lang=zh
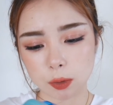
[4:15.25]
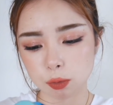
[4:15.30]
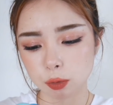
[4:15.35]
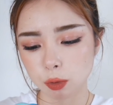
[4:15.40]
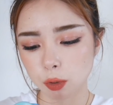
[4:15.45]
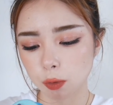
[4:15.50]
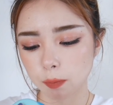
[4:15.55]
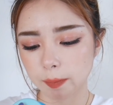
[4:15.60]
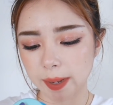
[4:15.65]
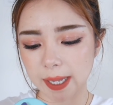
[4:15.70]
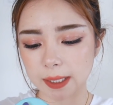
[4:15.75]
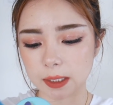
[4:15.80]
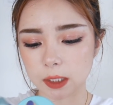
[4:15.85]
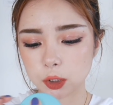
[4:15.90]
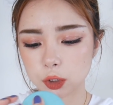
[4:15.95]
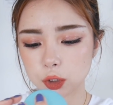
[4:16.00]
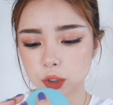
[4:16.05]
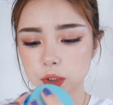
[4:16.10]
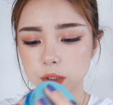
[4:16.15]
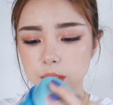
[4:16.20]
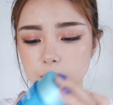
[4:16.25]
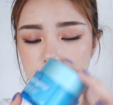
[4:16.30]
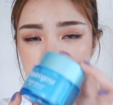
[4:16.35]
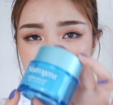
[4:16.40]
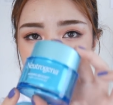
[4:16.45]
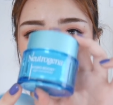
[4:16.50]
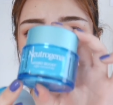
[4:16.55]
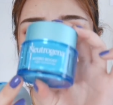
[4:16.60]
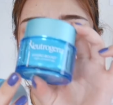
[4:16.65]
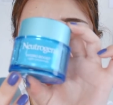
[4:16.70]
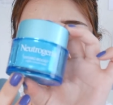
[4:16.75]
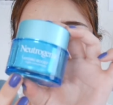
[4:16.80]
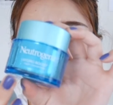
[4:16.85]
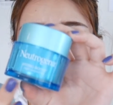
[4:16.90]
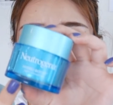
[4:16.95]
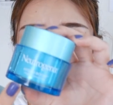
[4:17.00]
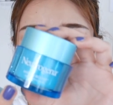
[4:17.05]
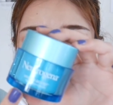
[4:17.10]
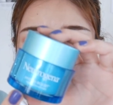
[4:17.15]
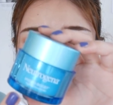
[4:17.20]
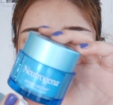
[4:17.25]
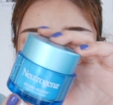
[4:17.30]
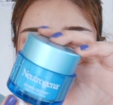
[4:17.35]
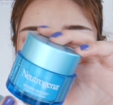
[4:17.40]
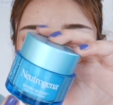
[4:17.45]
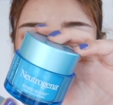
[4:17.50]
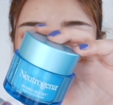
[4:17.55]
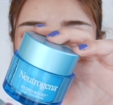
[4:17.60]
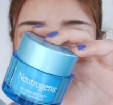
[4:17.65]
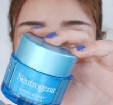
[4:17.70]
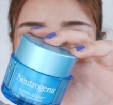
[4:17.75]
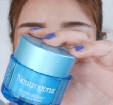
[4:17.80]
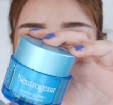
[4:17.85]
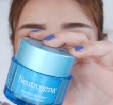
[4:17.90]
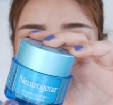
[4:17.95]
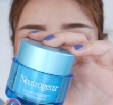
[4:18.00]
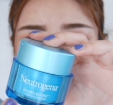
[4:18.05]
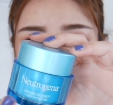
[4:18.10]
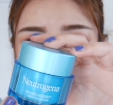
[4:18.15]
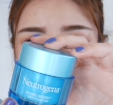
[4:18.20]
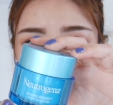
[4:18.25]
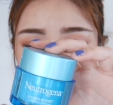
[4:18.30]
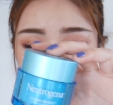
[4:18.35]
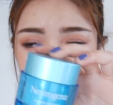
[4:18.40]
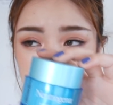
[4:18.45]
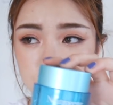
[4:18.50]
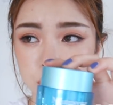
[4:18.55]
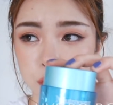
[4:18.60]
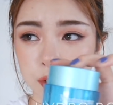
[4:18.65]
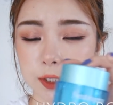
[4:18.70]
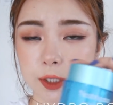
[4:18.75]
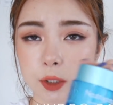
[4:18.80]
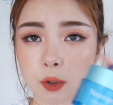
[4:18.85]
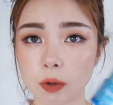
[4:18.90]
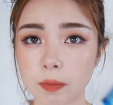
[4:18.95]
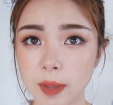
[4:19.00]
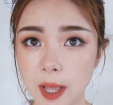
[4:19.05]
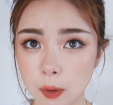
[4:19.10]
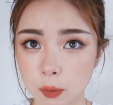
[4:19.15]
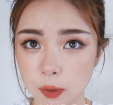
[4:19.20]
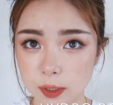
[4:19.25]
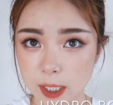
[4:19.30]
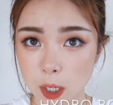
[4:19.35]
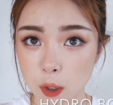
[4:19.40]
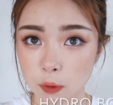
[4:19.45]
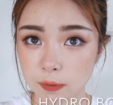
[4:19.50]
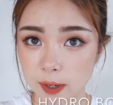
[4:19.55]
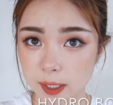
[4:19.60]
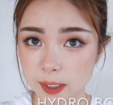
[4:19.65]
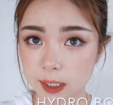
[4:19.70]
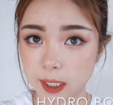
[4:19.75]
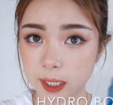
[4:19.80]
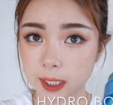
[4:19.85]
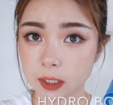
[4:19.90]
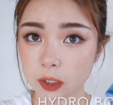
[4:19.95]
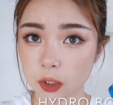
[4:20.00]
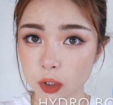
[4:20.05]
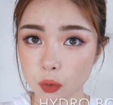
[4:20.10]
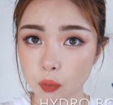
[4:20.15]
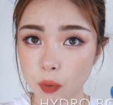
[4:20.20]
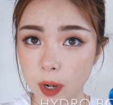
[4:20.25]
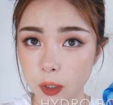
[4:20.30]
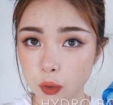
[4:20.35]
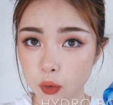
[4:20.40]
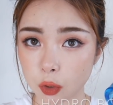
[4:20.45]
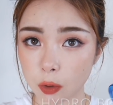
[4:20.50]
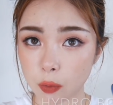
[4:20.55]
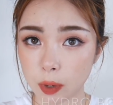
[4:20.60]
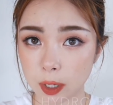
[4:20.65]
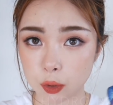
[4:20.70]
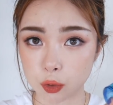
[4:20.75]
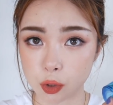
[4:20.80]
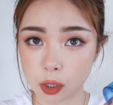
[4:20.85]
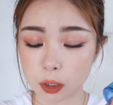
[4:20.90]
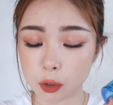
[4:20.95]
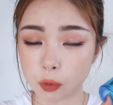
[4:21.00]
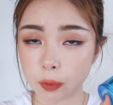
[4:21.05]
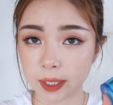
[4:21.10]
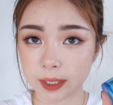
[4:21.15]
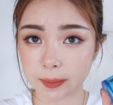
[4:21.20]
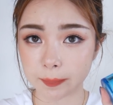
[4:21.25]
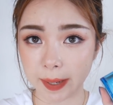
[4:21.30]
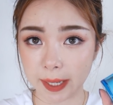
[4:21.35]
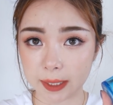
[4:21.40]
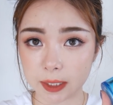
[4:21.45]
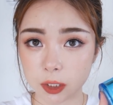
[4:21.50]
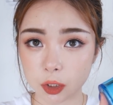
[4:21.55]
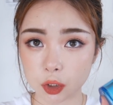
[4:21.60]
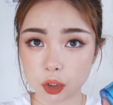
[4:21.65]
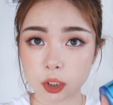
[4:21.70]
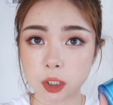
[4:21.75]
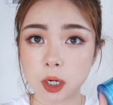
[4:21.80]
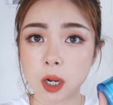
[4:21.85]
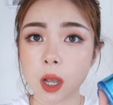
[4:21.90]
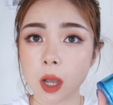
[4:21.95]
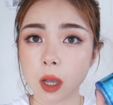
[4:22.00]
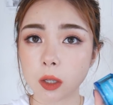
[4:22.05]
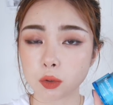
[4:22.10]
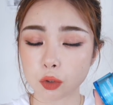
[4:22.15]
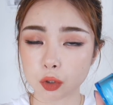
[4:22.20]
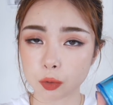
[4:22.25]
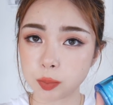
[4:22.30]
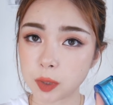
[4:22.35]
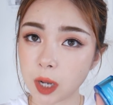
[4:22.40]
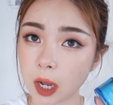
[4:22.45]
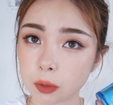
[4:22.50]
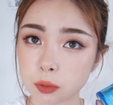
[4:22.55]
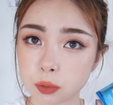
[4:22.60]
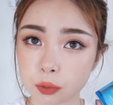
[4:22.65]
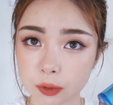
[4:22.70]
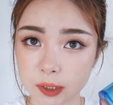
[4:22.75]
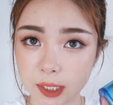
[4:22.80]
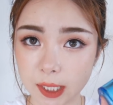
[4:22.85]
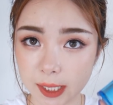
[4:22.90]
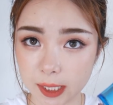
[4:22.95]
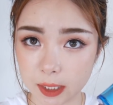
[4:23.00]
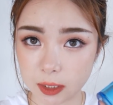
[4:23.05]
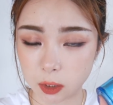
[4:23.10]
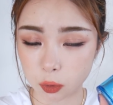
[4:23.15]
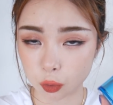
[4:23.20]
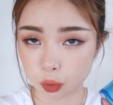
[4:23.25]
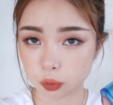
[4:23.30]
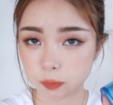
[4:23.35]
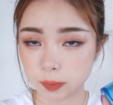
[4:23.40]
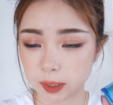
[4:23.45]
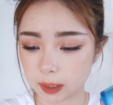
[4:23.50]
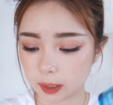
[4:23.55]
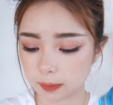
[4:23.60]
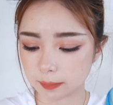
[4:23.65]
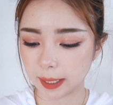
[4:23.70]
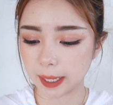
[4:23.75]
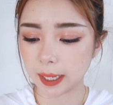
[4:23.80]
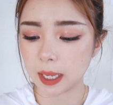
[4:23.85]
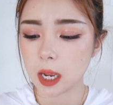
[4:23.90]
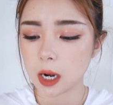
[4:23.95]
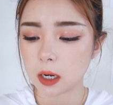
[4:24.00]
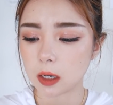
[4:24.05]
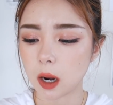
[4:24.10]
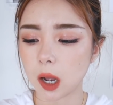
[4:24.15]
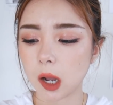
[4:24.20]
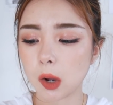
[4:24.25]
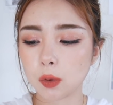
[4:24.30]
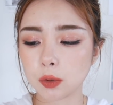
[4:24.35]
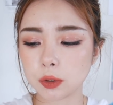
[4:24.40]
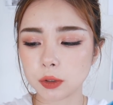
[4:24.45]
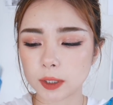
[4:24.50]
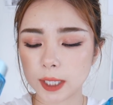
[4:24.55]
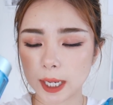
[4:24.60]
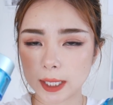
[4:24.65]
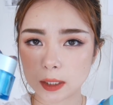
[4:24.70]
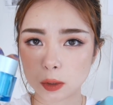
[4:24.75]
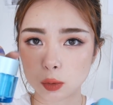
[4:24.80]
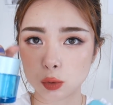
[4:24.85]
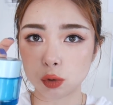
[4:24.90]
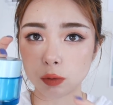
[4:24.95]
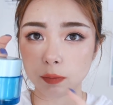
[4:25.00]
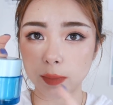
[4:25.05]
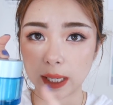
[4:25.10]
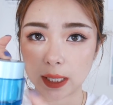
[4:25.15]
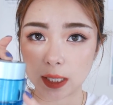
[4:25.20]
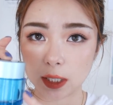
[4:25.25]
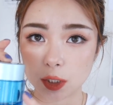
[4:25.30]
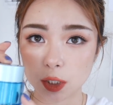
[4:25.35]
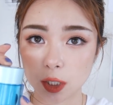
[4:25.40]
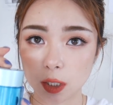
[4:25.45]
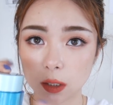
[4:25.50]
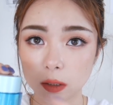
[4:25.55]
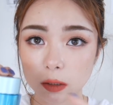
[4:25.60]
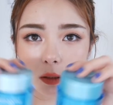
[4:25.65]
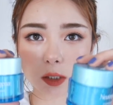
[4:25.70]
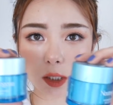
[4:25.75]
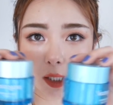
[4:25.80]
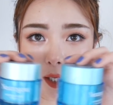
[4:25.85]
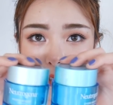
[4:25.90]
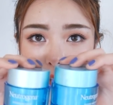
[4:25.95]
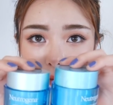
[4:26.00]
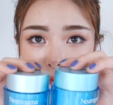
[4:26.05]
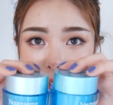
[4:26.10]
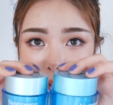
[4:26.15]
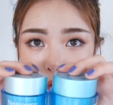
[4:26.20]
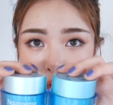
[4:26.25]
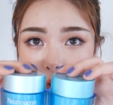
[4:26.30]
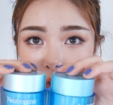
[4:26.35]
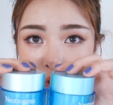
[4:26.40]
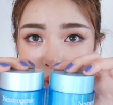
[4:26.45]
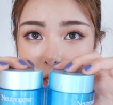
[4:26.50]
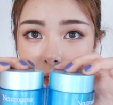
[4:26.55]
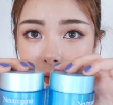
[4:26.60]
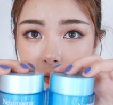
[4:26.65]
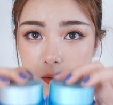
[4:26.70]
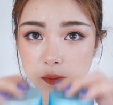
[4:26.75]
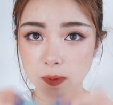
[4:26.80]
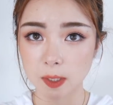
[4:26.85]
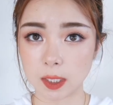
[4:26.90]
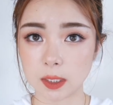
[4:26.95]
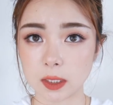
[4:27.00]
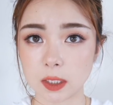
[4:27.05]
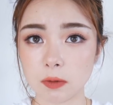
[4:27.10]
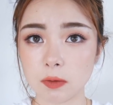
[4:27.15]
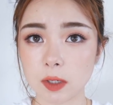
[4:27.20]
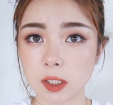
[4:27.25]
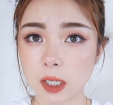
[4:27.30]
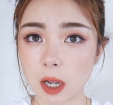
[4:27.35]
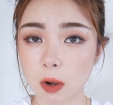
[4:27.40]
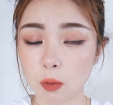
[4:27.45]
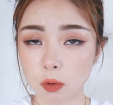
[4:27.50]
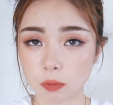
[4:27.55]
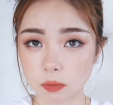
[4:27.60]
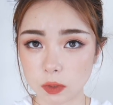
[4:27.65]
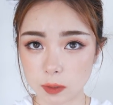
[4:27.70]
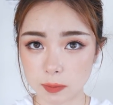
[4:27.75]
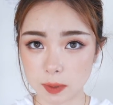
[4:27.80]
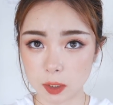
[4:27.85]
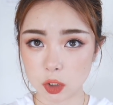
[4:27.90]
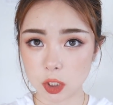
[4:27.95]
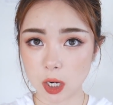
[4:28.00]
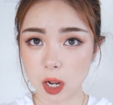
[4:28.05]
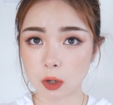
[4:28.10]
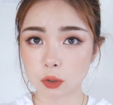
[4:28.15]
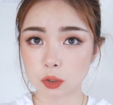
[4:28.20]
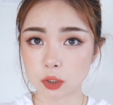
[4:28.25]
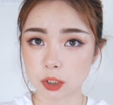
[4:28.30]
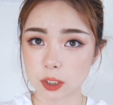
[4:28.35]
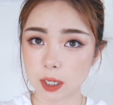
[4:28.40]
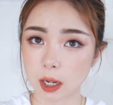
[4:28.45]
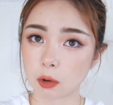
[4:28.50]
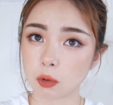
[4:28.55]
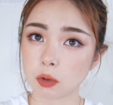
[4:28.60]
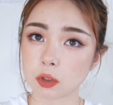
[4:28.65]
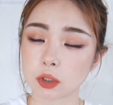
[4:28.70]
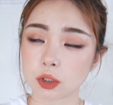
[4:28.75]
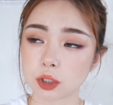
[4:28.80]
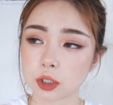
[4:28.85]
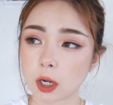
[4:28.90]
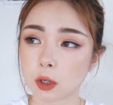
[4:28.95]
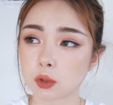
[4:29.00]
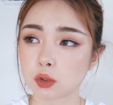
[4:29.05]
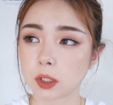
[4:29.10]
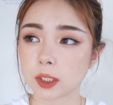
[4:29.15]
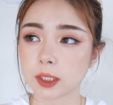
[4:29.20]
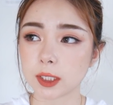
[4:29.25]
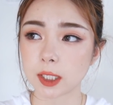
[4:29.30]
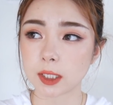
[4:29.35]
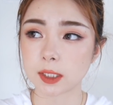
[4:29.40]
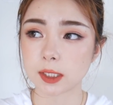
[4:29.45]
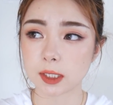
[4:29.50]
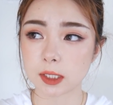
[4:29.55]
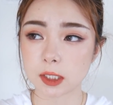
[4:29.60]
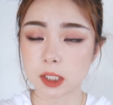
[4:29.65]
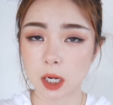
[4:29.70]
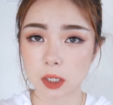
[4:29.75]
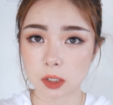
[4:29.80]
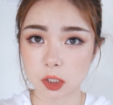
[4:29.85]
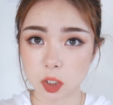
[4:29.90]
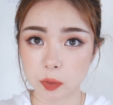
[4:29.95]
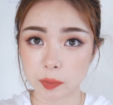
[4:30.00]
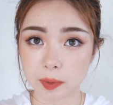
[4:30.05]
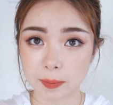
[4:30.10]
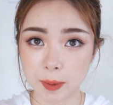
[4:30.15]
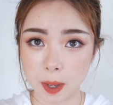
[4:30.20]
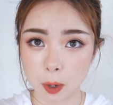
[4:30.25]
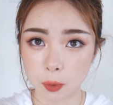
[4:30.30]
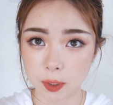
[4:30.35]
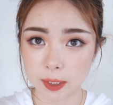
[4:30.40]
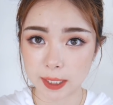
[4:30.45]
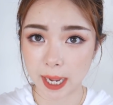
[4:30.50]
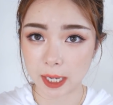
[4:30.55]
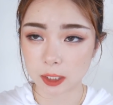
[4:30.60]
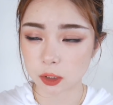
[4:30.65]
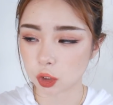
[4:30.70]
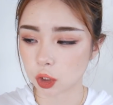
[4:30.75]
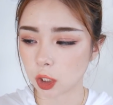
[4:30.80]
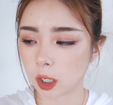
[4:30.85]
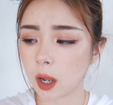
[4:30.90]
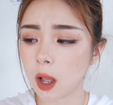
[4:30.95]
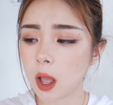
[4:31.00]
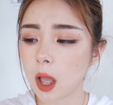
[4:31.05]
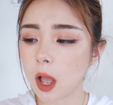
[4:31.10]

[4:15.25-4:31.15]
最后买的是这个晚上的这个 night concentrate， 结果买回家我发现，哎，这是晚霜。晚霜的话，你白天是就是不好涂在脸上出门的嘛。然后我又赶紧去买了这个。这两个面霜超级便宜，因为像我们这边超市啊，或者是药妆店，经常这个品牌会打折。